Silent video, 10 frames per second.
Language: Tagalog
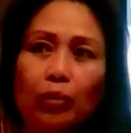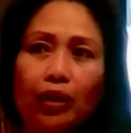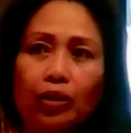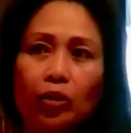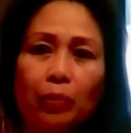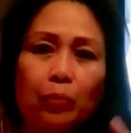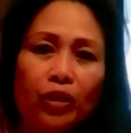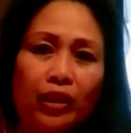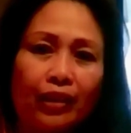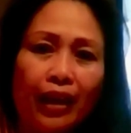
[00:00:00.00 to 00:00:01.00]
ako oh. ano,
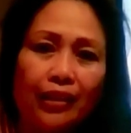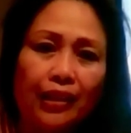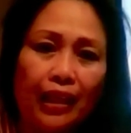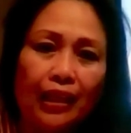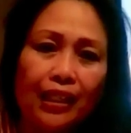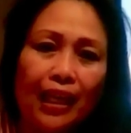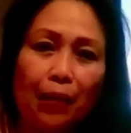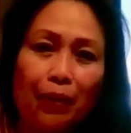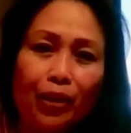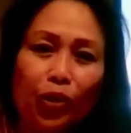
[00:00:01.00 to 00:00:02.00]
mag-multitasking. Siya
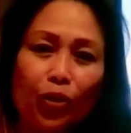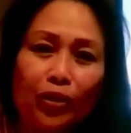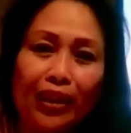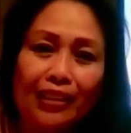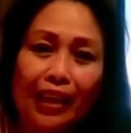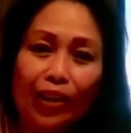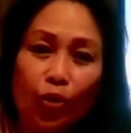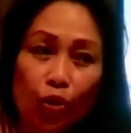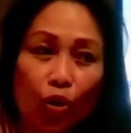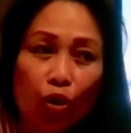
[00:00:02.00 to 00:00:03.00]
naman yung nasa
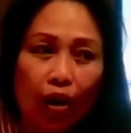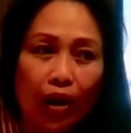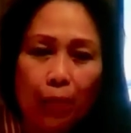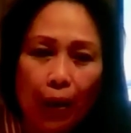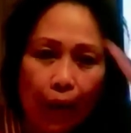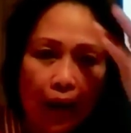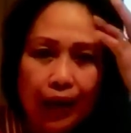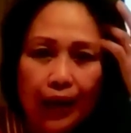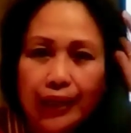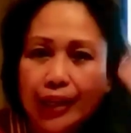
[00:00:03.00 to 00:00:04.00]
likod ko. Halimbawa,
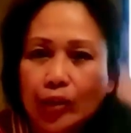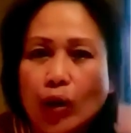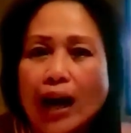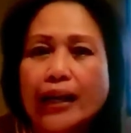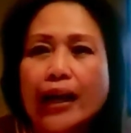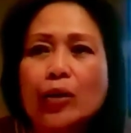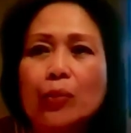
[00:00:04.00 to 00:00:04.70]
hindi ko kaya